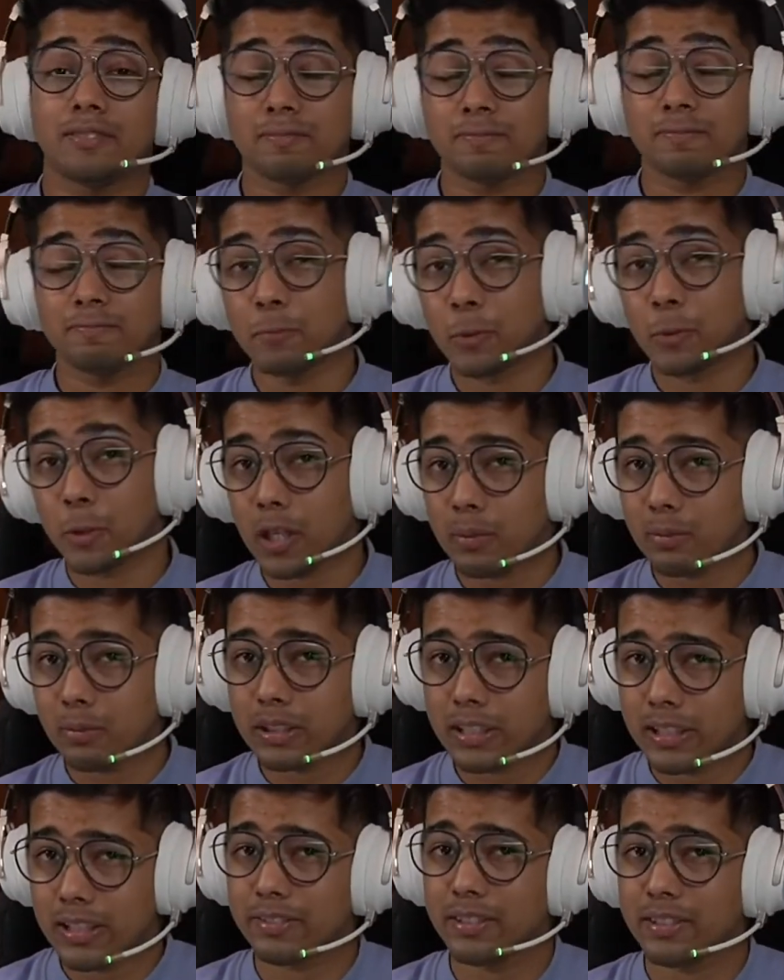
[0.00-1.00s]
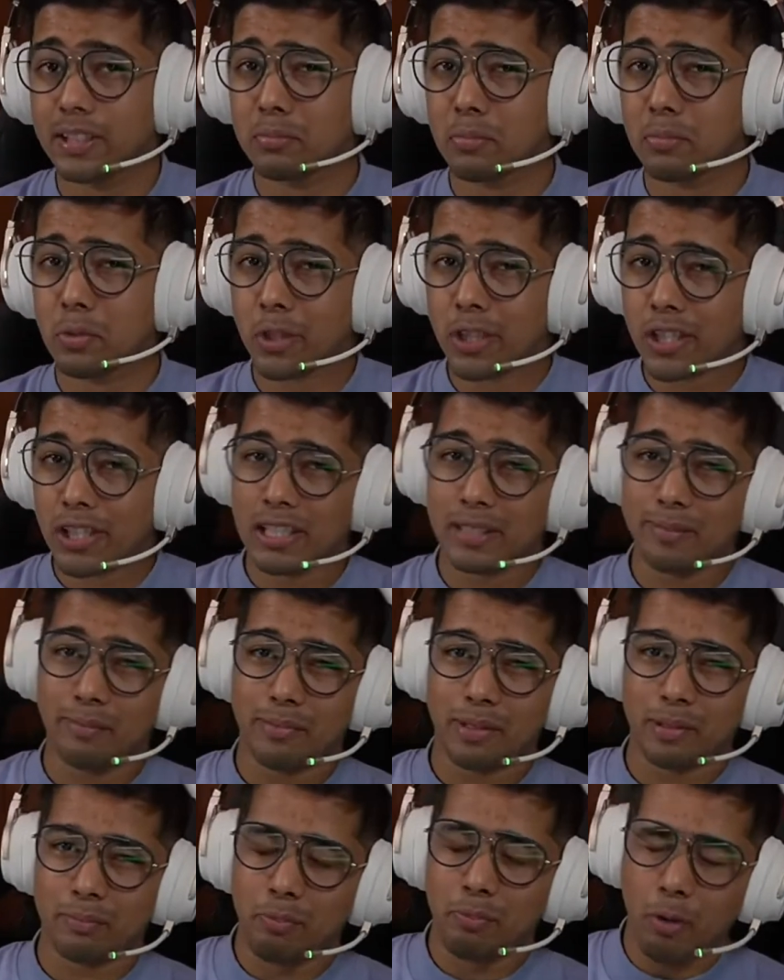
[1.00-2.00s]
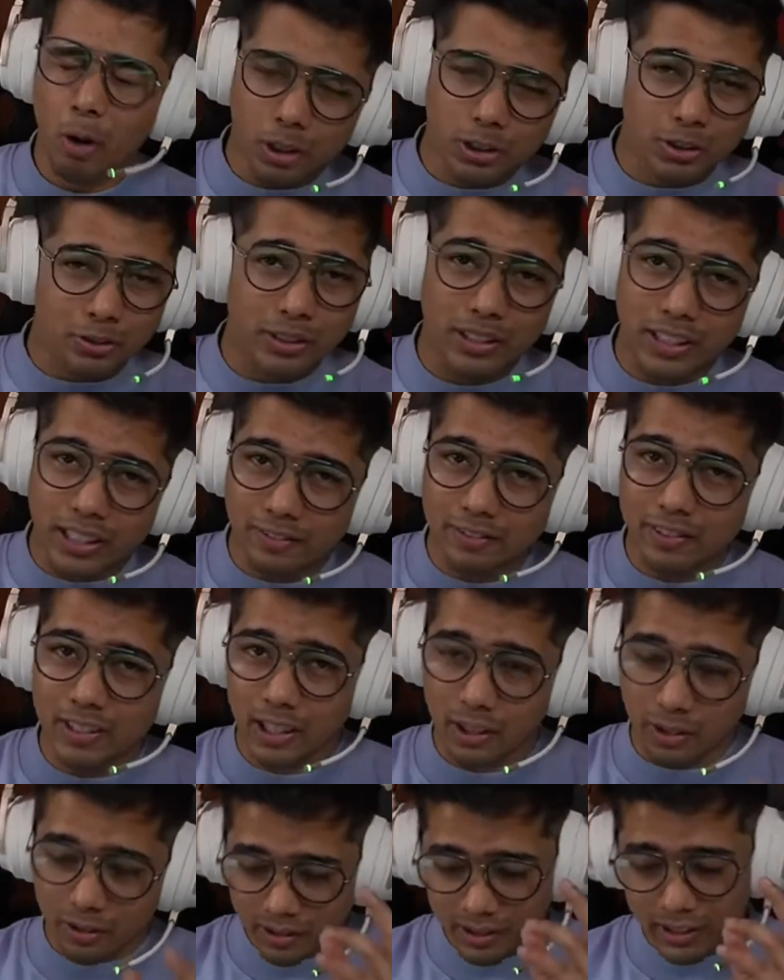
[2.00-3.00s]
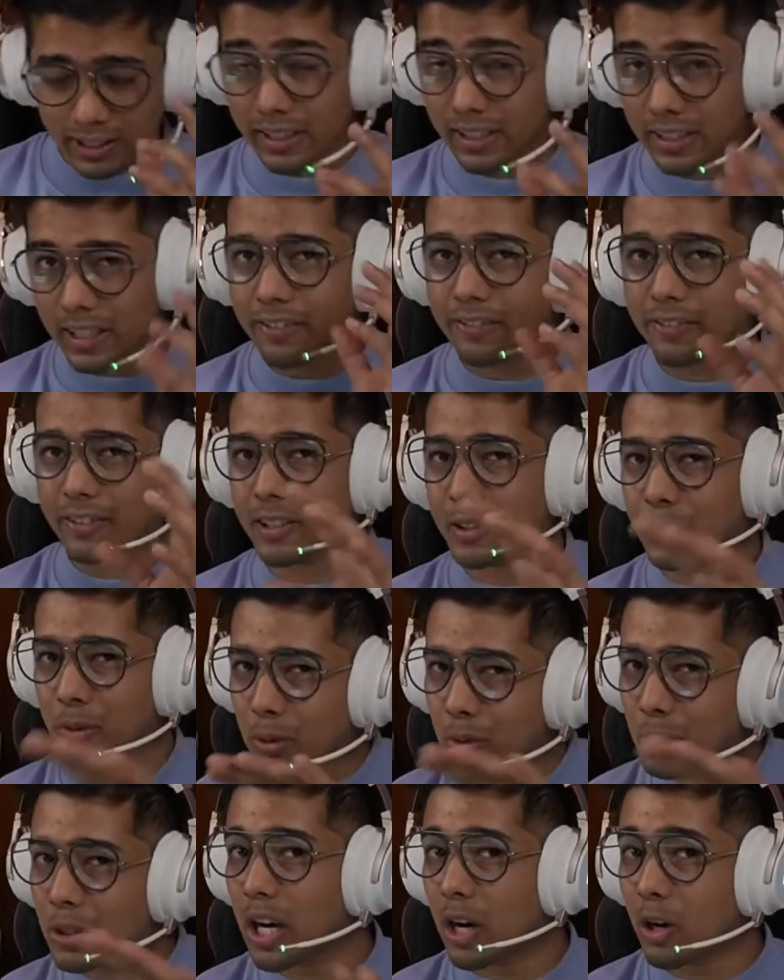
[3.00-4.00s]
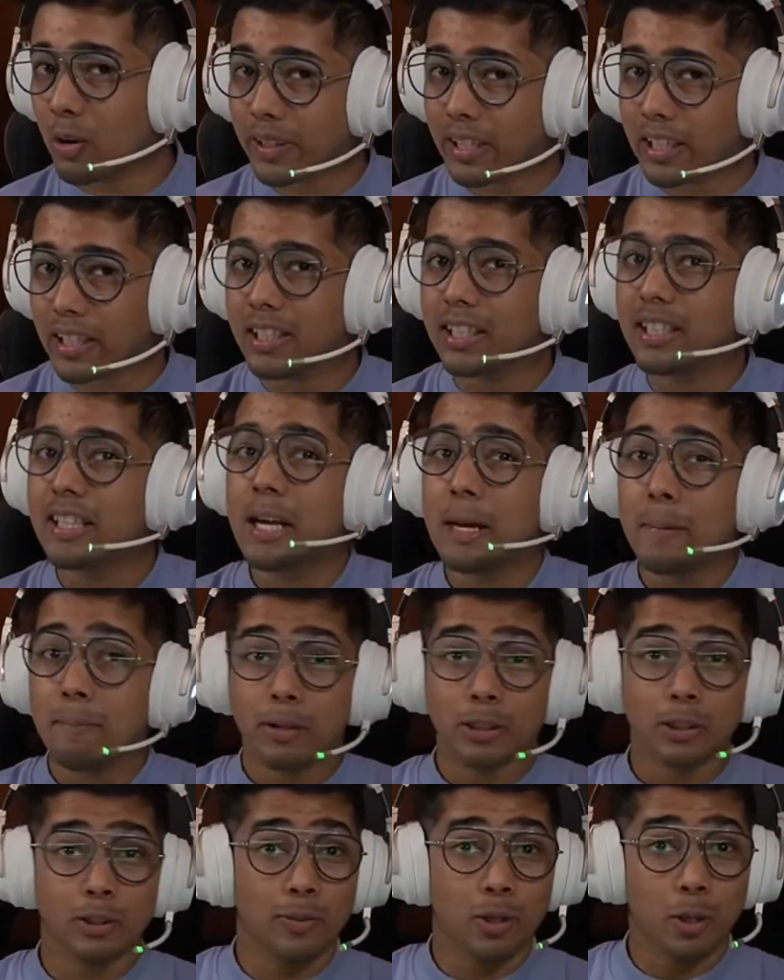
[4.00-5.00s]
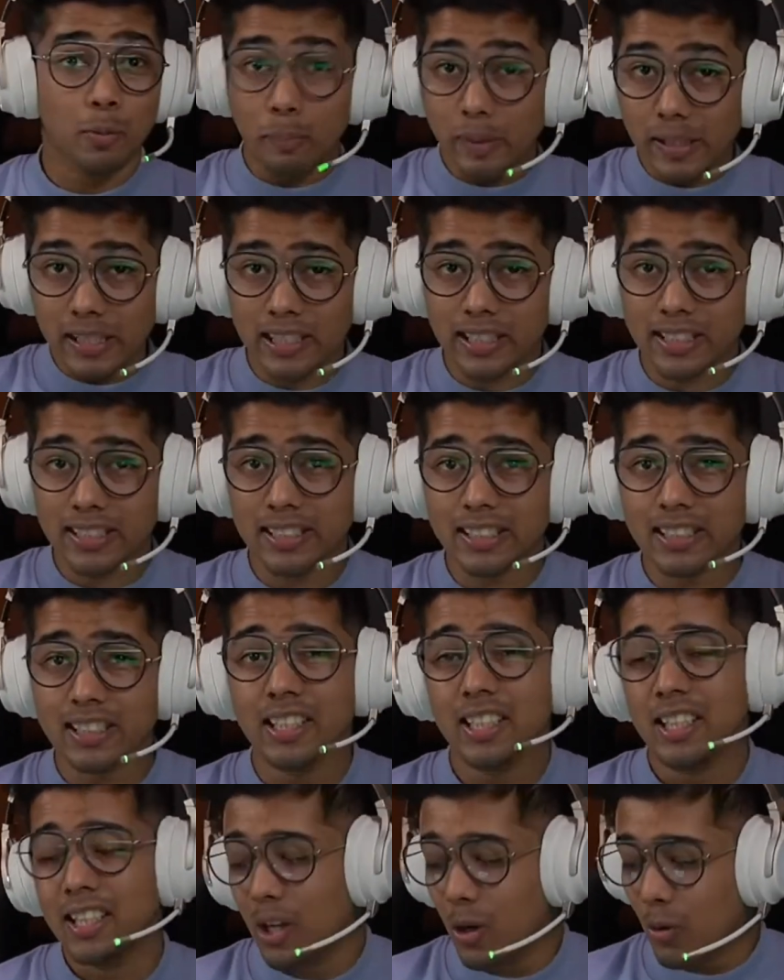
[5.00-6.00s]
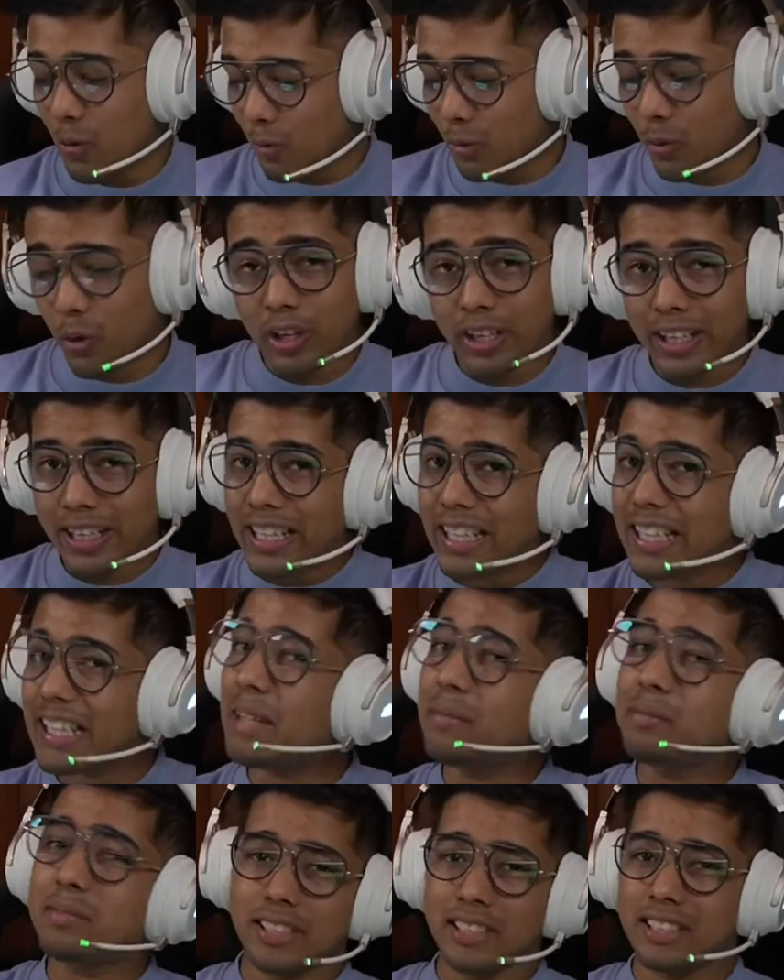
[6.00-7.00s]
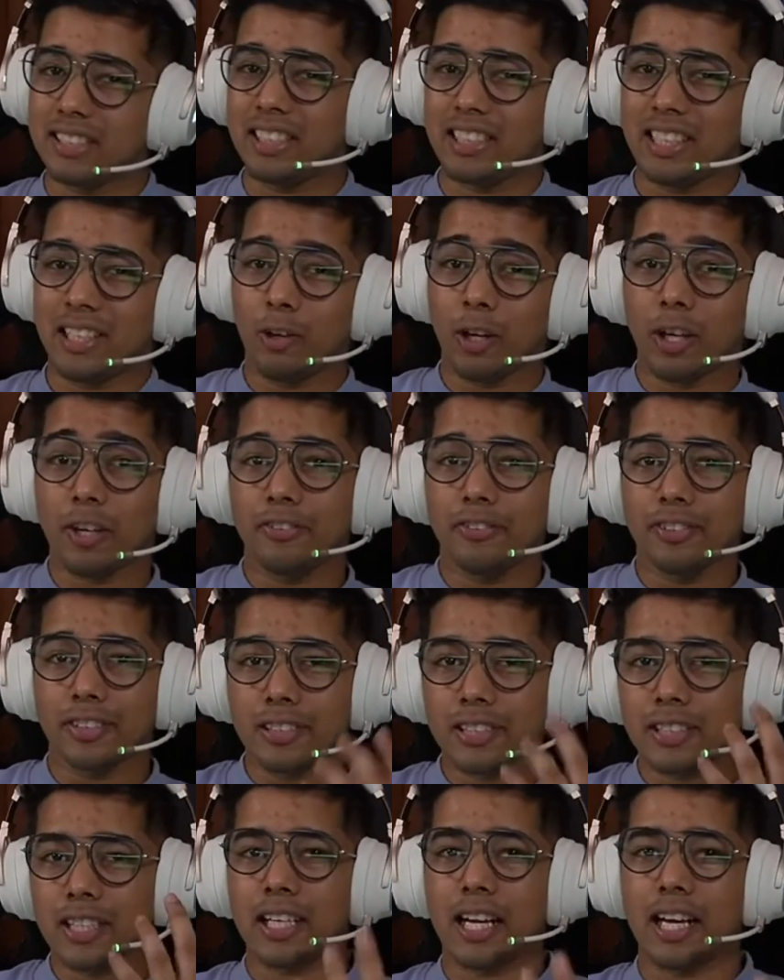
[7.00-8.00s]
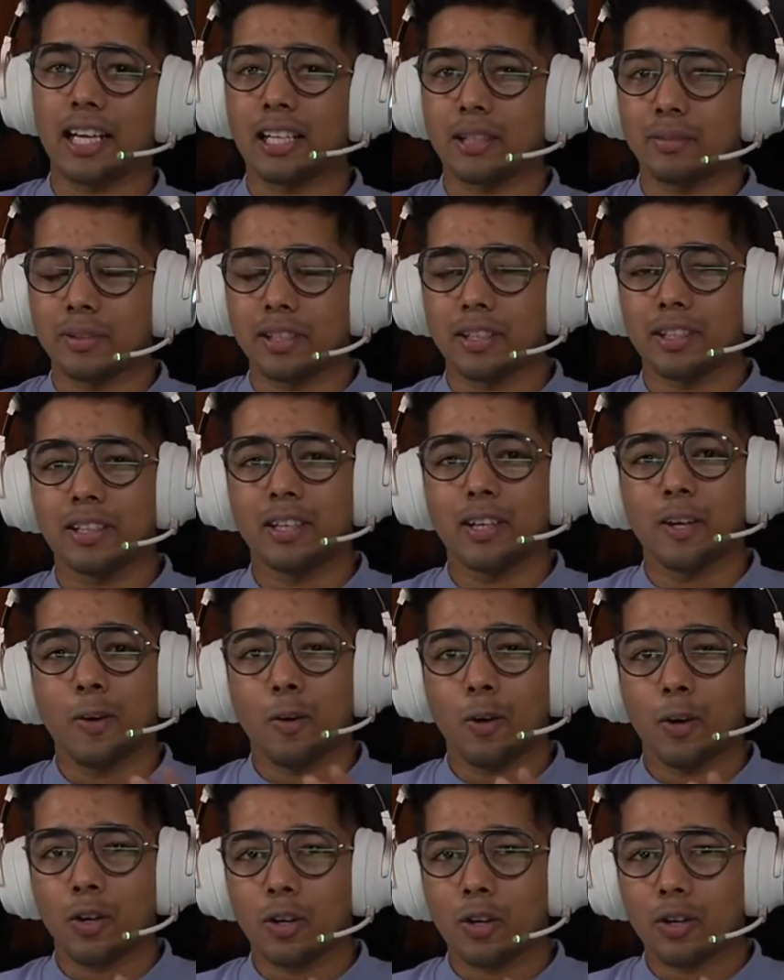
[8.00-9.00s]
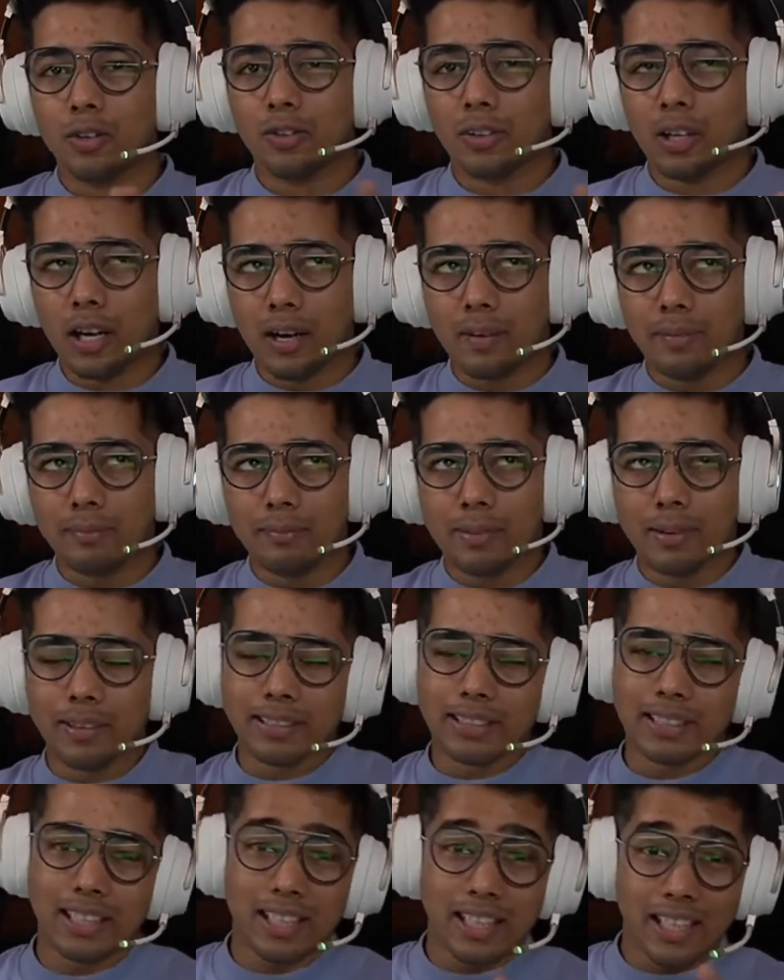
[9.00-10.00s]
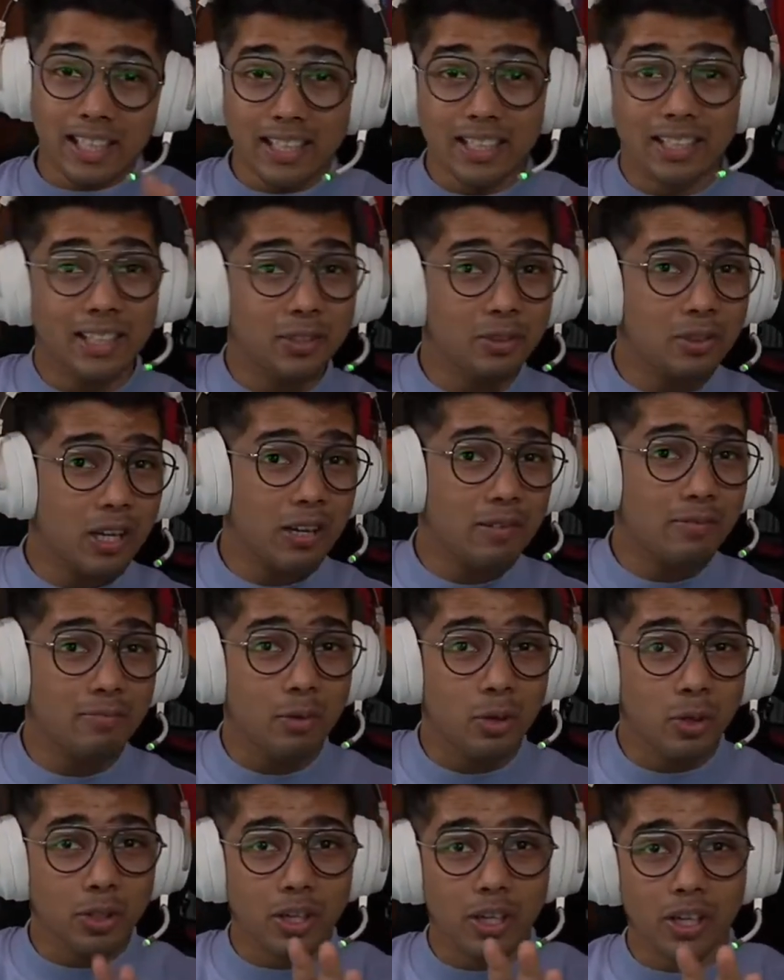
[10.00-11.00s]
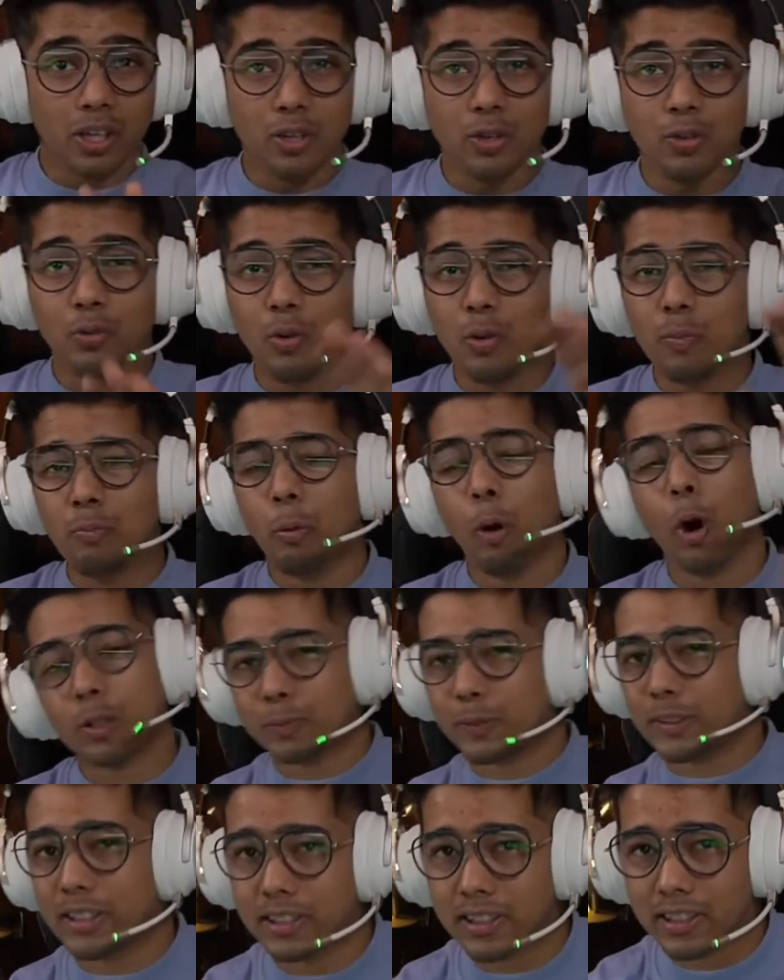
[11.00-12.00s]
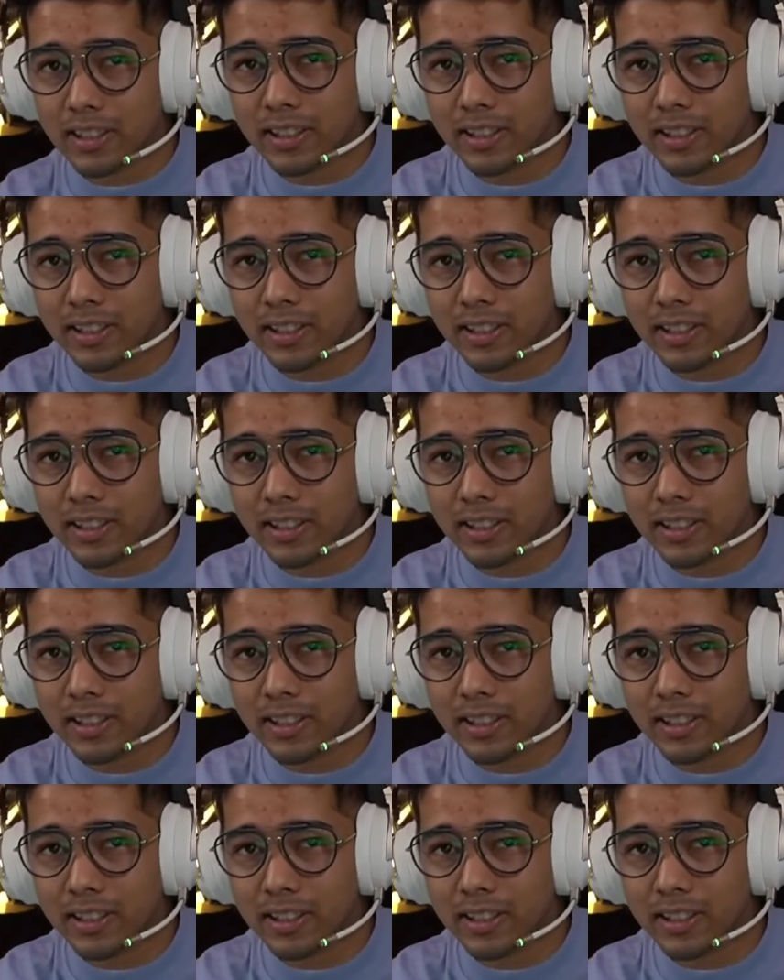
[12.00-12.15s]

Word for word: मोटल मुझे गिफ्ट दे मोटल के लिए मैं बहुत यूनिक गिफ्ट दे रहा हूँ गिफ्ट ढूंढा हूँ मैंने बस वो मेरे को मिल जाए जल्दी वो इन गेम चीज़ नहीं है वो एक फिजिकल आइटम है और आप मैं वैसे हिंट दे दूंगा मोटल को वो बहुत पसंद है